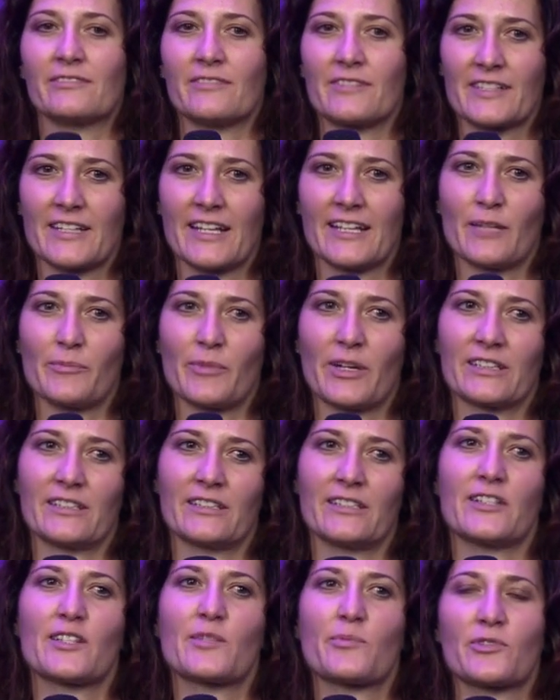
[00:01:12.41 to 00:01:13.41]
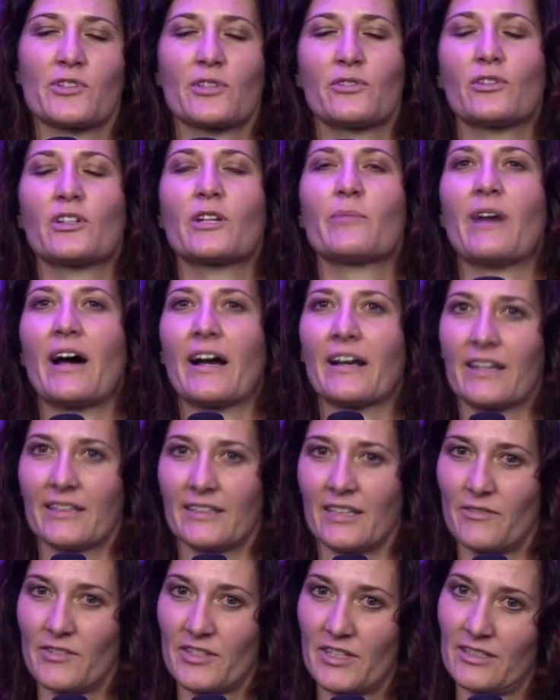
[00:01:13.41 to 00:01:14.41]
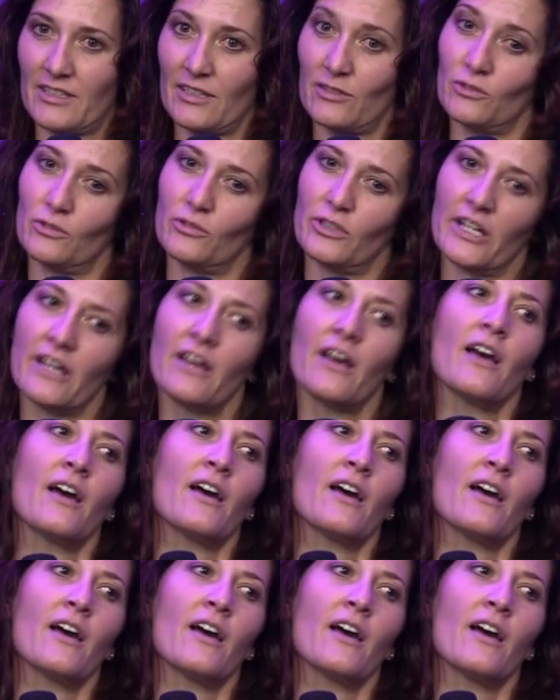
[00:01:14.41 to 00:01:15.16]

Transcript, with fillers: sia da parte degli espositori ma anche dei visitatori.